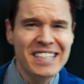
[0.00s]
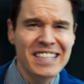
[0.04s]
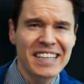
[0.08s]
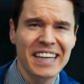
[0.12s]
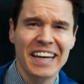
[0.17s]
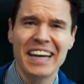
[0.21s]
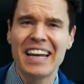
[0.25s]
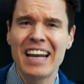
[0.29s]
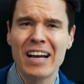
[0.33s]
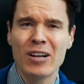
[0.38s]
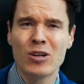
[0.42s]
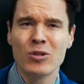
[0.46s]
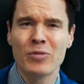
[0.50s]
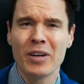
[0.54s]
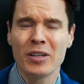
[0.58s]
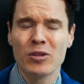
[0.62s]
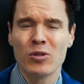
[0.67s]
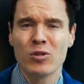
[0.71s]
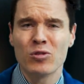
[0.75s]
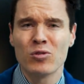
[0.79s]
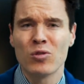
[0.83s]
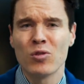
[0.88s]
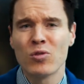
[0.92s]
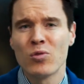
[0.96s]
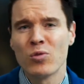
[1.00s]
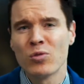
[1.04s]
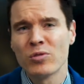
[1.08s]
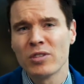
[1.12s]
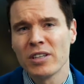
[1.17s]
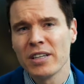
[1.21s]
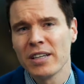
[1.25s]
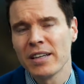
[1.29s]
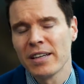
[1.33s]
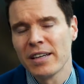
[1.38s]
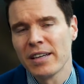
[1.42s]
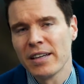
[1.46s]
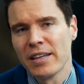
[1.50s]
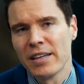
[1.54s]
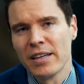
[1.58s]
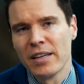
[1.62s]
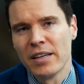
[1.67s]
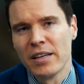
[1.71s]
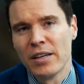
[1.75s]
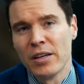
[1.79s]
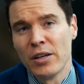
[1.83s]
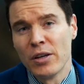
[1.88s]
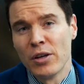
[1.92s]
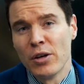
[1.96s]
tirait la couverte de son côté?
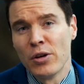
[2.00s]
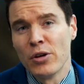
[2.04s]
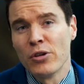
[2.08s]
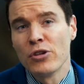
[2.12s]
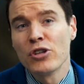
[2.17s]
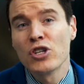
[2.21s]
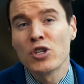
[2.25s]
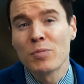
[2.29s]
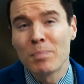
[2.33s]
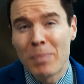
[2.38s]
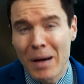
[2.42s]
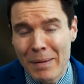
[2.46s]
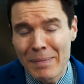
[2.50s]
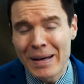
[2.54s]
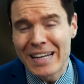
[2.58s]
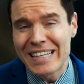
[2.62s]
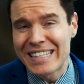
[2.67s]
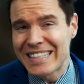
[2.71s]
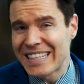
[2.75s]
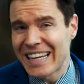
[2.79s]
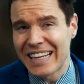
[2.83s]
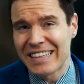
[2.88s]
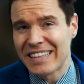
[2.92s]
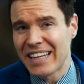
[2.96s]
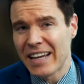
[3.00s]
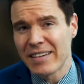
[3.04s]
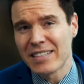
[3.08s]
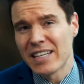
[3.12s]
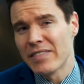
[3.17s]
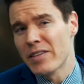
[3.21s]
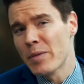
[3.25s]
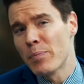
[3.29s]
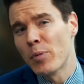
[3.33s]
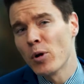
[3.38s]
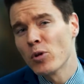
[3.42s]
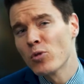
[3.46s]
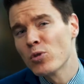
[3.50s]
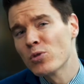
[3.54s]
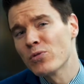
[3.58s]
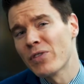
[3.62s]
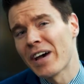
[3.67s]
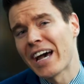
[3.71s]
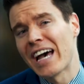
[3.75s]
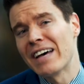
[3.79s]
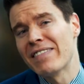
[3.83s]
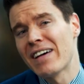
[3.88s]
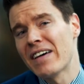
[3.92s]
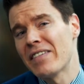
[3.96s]
Je suis pas mal certain que vous n'aviez pas le goût de
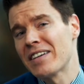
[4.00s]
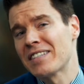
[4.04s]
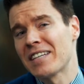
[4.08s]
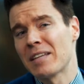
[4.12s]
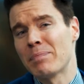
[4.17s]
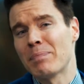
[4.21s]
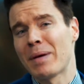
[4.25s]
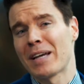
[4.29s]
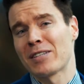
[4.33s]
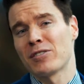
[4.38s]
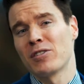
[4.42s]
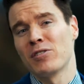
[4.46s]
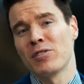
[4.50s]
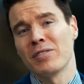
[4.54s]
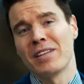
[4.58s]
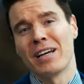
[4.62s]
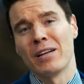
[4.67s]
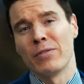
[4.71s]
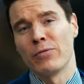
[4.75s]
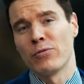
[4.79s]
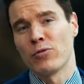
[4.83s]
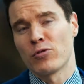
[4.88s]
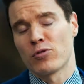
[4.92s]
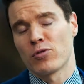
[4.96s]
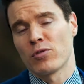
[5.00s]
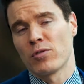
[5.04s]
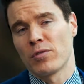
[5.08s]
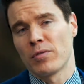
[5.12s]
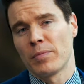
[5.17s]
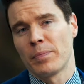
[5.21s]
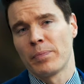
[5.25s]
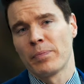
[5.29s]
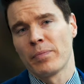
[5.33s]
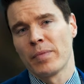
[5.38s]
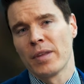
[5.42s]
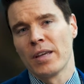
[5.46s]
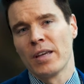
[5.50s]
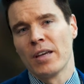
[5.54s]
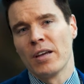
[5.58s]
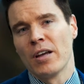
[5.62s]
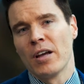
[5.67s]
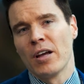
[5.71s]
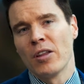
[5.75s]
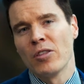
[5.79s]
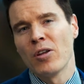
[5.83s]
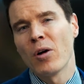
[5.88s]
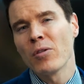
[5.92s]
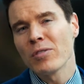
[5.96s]
faire affaire avec cette personne-là dans le futur.
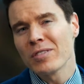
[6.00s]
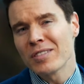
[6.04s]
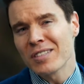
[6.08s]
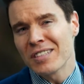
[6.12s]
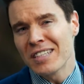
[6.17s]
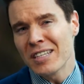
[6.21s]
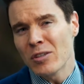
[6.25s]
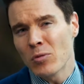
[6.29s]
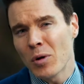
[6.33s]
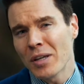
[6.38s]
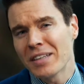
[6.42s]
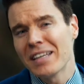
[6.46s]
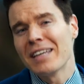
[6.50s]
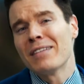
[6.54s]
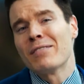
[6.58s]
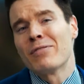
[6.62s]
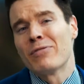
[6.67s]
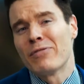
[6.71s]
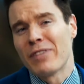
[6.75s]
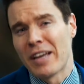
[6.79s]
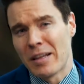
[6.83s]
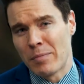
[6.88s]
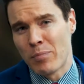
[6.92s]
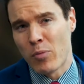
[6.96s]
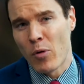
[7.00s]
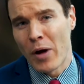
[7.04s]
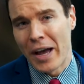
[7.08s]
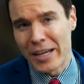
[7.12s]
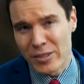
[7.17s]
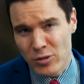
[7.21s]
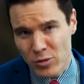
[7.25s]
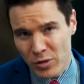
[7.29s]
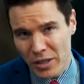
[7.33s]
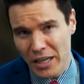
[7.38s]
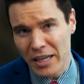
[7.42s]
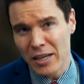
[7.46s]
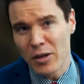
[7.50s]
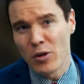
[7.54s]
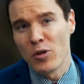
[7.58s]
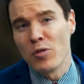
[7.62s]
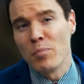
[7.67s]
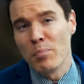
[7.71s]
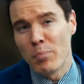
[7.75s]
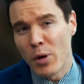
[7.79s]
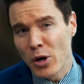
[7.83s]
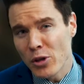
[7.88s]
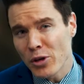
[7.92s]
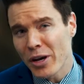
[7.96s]
Donc, ce qui doit être fait pour assurer
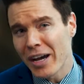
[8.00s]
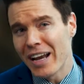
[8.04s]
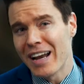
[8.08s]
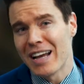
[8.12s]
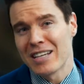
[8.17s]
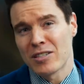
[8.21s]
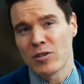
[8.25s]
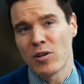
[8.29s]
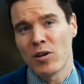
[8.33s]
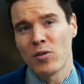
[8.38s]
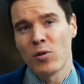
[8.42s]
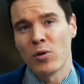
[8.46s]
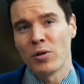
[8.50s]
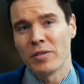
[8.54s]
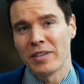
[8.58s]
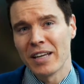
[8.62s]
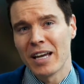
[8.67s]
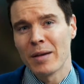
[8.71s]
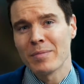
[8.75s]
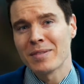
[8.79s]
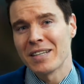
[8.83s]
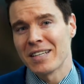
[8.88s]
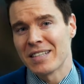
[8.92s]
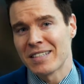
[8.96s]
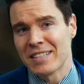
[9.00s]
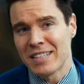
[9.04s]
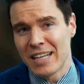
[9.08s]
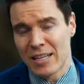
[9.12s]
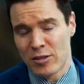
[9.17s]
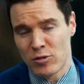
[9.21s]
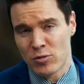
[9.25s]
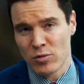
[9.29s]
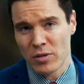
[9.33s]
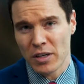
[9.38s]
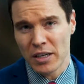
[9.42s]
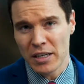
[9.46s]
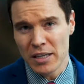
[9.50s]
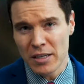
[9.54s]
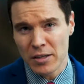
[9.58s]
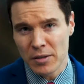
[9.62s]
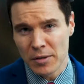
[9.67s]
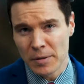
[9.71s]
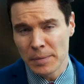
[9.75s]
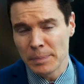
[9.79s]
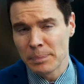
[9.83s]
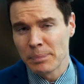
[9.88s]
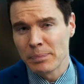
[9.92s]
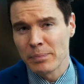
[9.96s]
une bonne relation à long terme, c'est de s'assurer
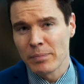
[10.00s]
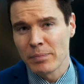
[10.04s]
que